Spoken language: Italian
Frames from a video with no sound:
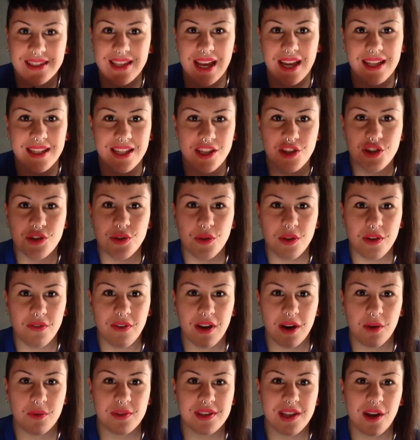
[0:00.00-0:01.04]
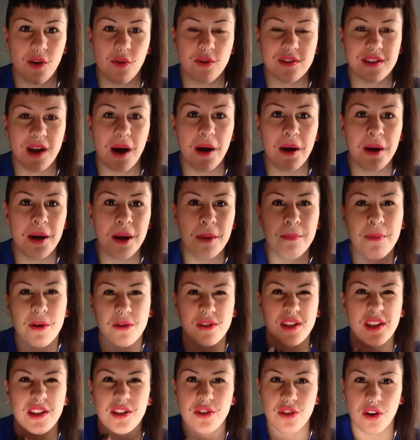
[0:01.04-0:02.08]
hai deciso di fare questa cosa
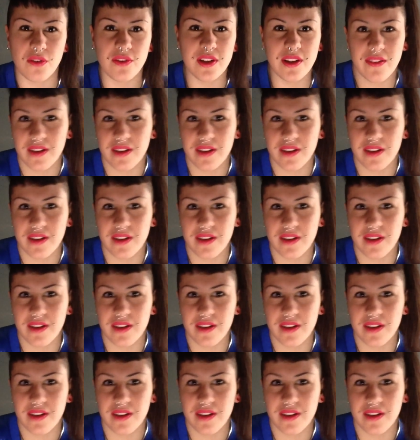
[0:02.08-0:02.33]
però se ti trovi